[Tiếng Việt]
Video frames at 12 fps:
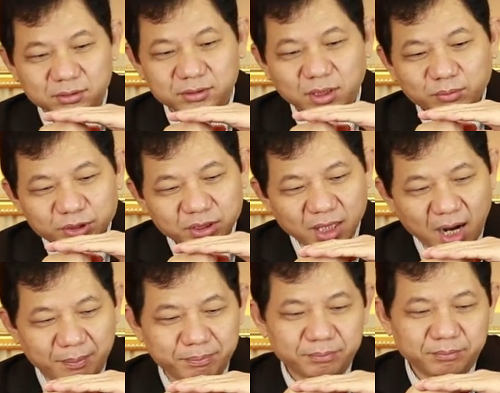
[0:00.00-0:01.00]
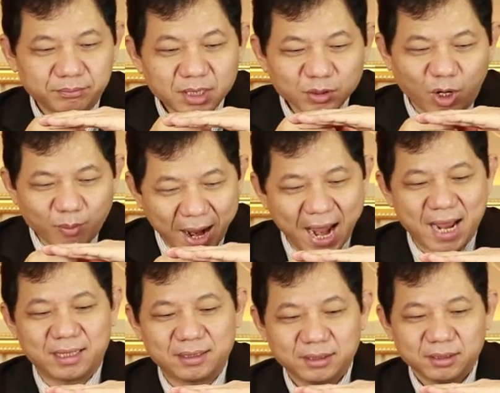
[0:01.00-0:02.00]
trong trường hợp mức độ 3
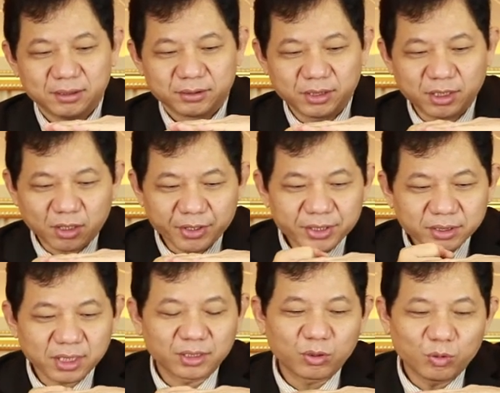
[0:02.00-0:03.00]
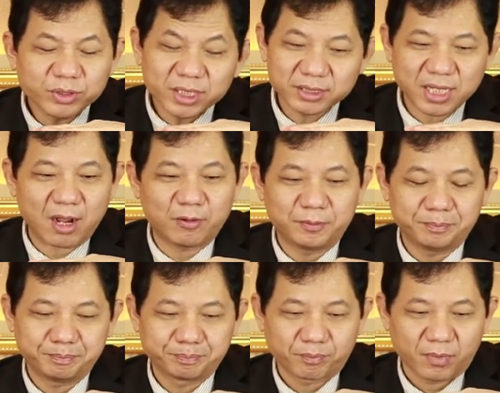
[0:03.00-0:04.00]
thì nó có những tình huống như sau
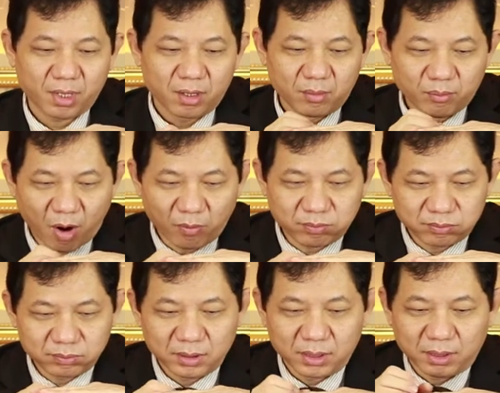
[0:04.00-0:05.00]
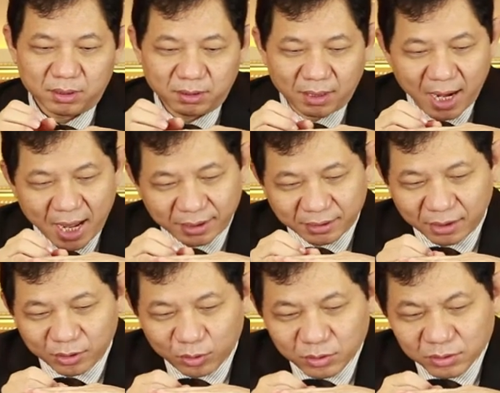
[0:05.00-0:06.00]
một là tình
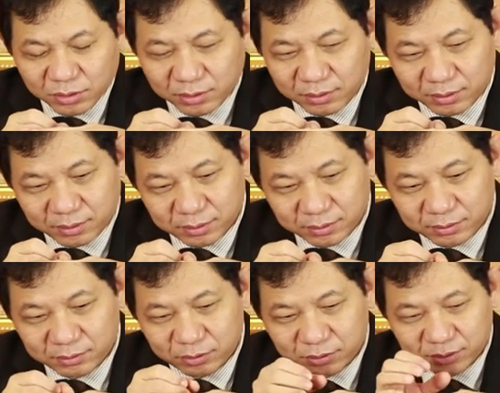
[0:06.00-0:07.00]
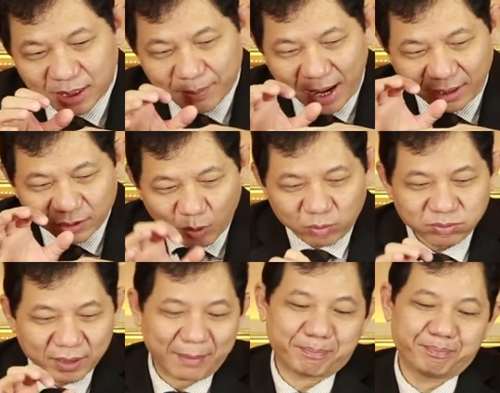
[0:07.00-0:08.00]
huống các bạn
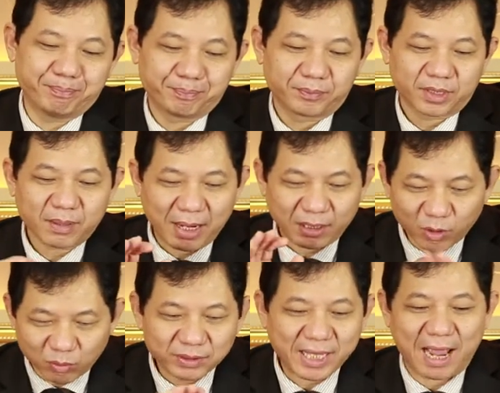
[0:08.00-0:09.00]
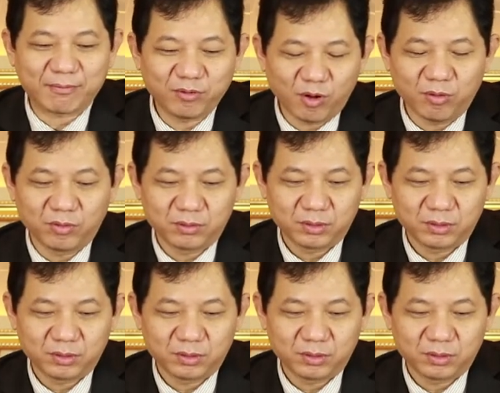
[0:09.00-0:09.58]
đụng dập các bạn đụng chạm vô